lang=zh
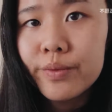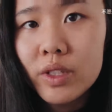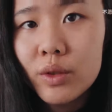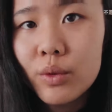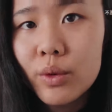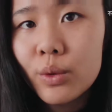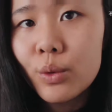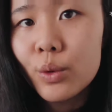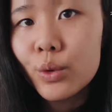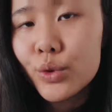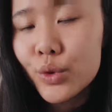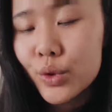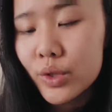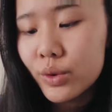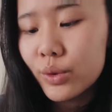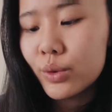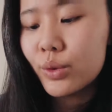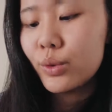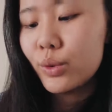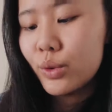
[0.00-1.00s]
因为我觉
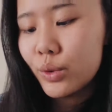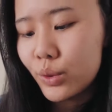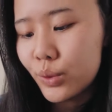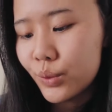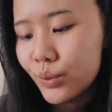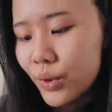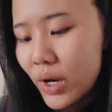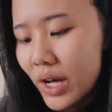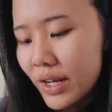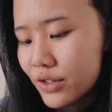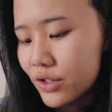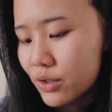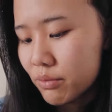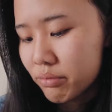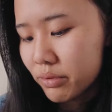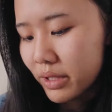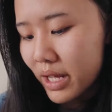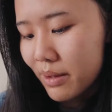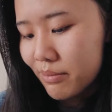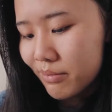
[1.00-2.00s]
得我的阅读还是
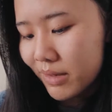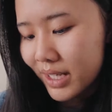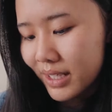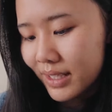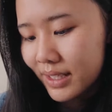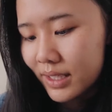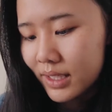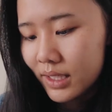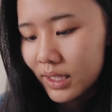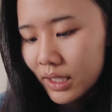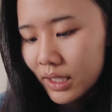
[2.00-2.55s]
不太满意。